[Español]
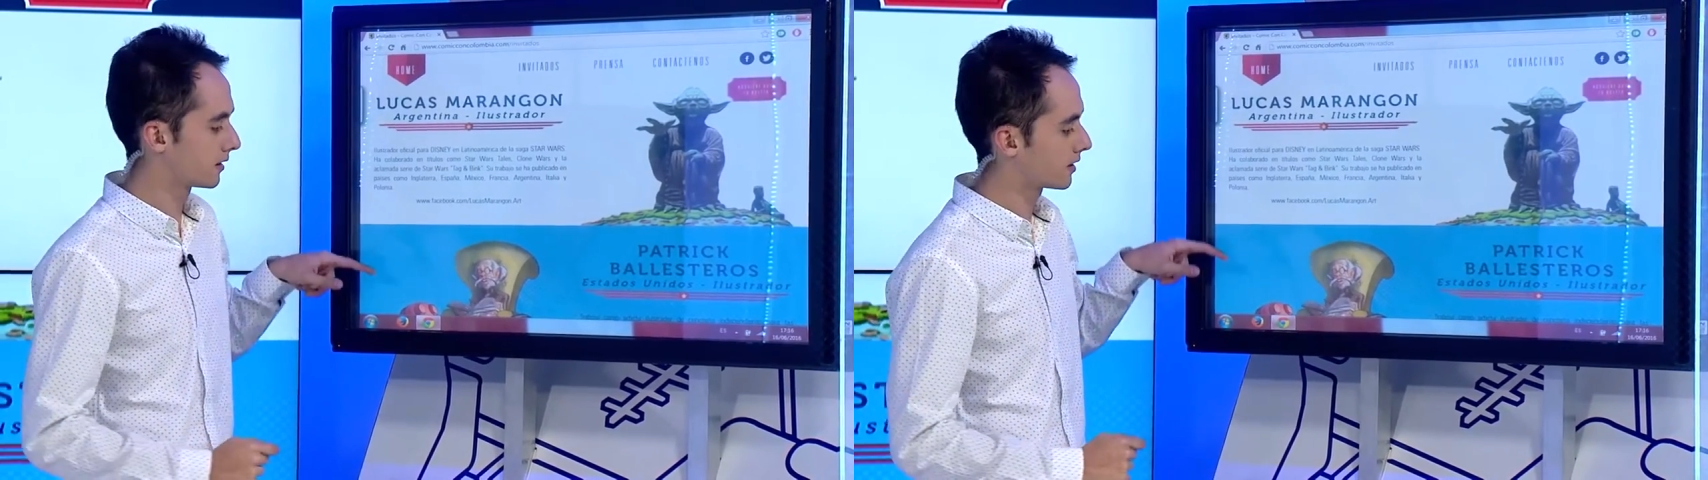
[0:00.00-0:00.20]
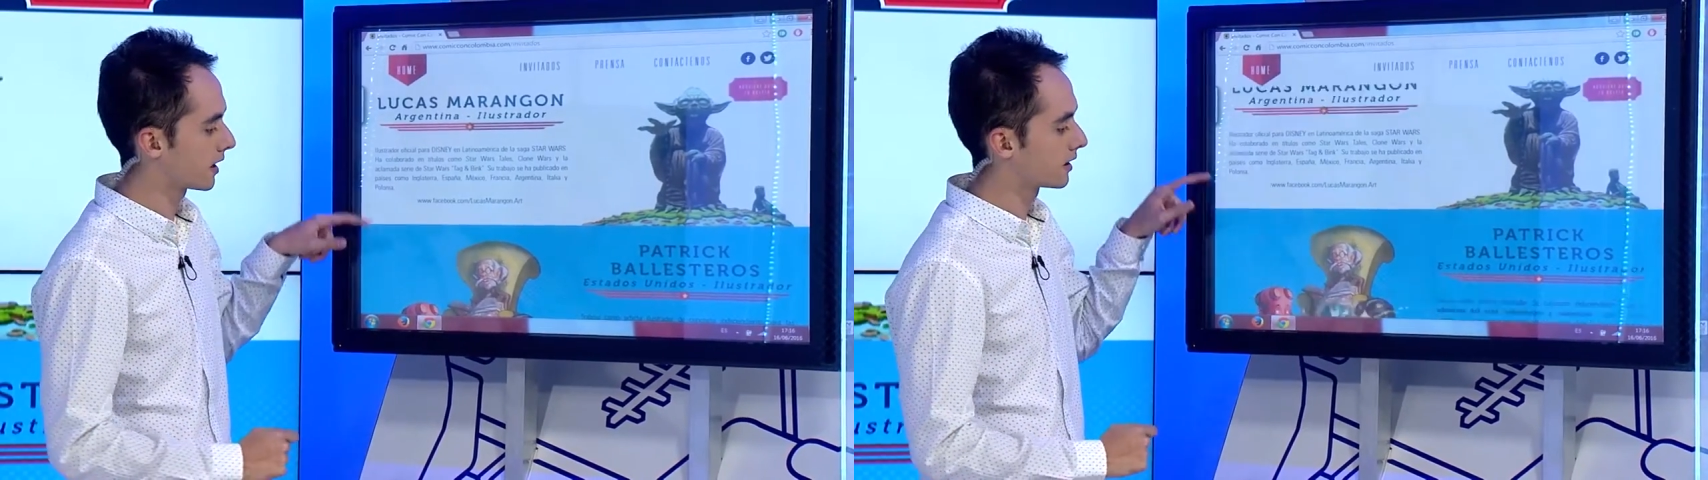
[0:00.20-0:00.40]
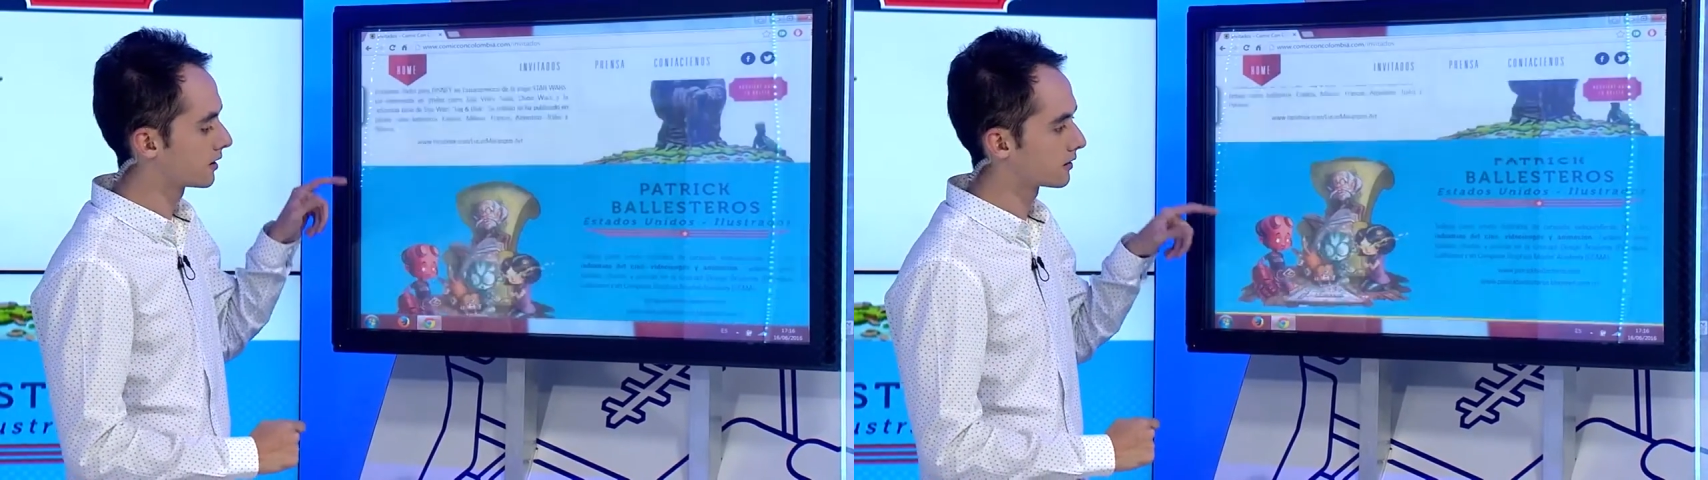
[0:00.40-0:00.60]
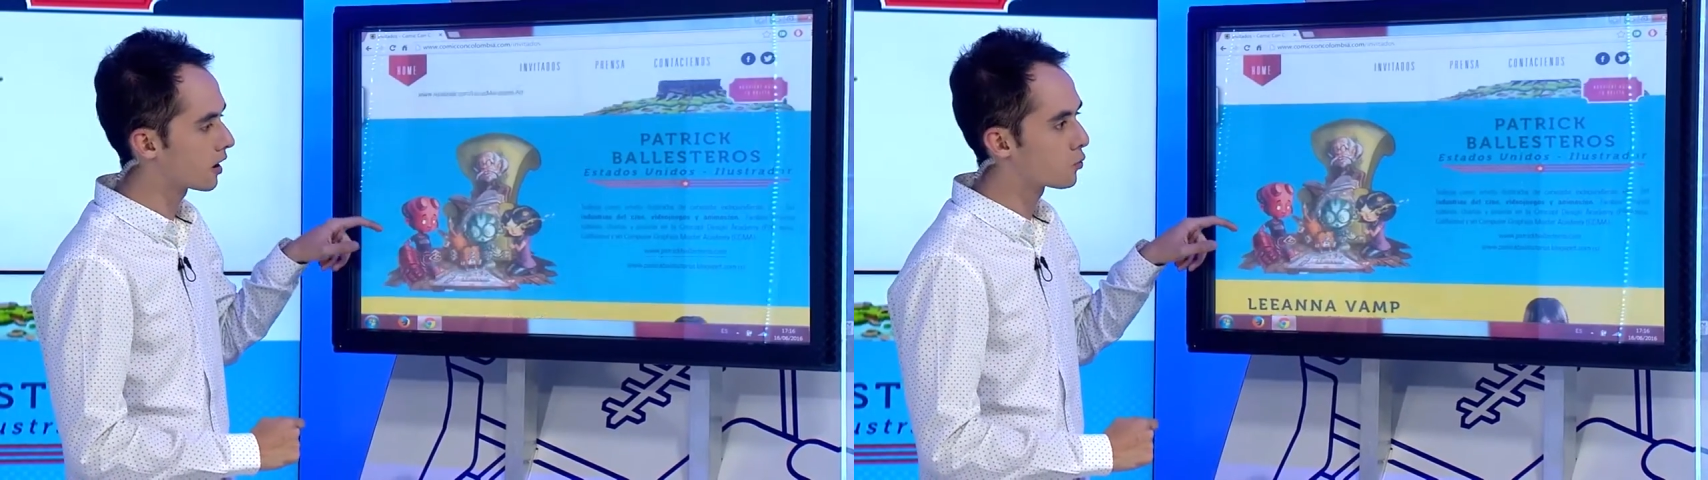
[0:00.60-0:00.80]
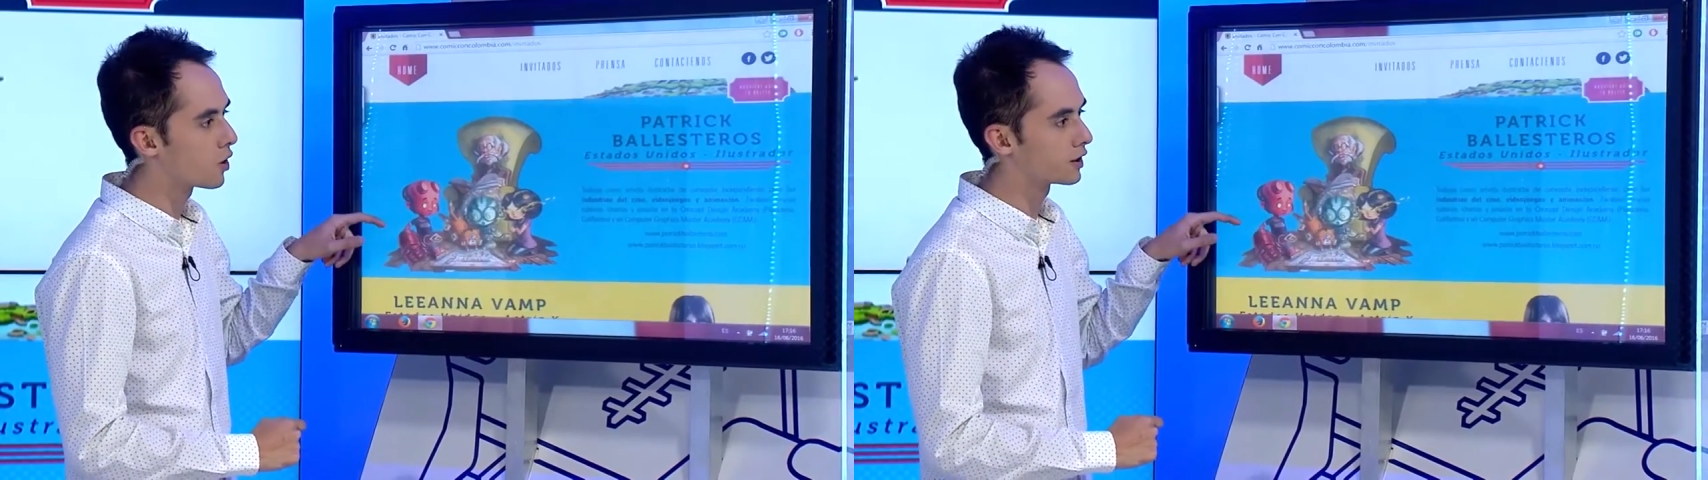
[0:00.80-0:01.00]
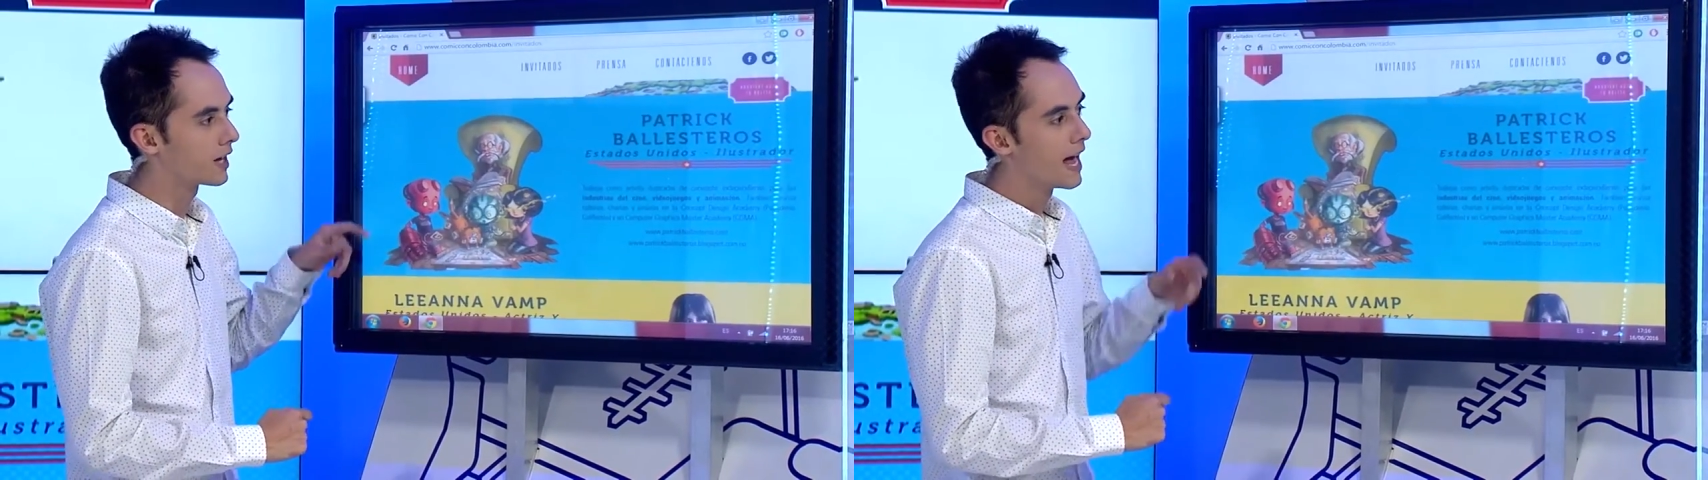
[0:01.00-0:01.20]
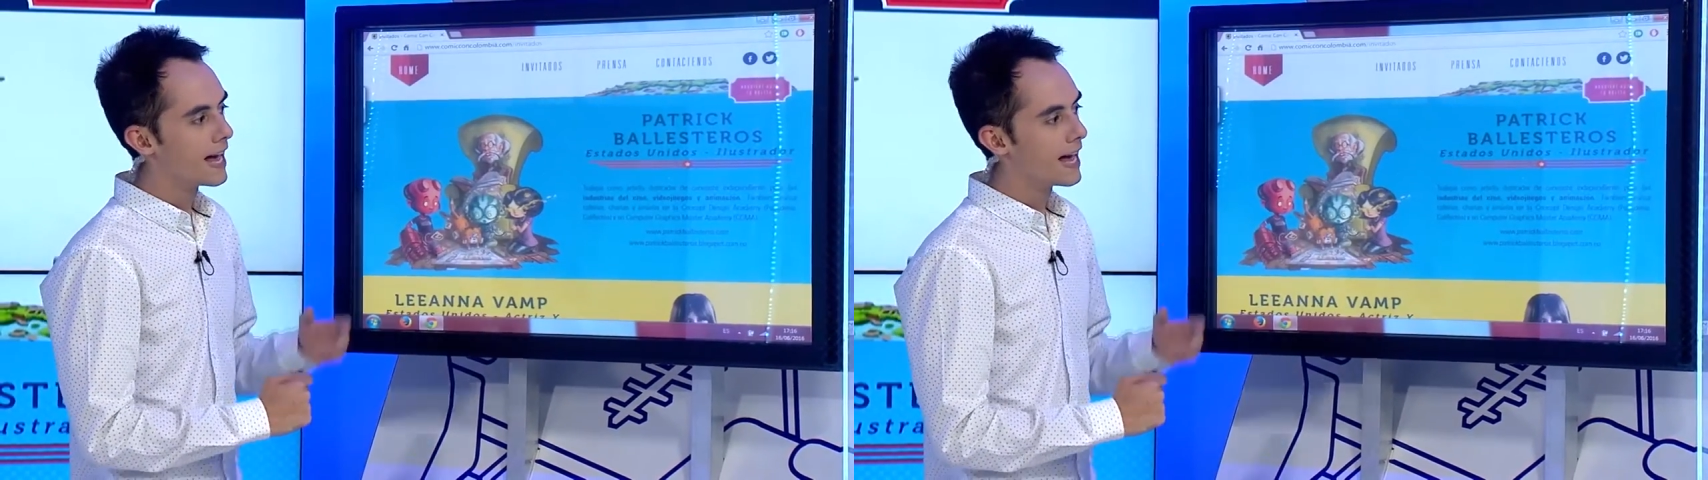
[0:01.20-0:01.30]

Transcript: entregas de Star Wars.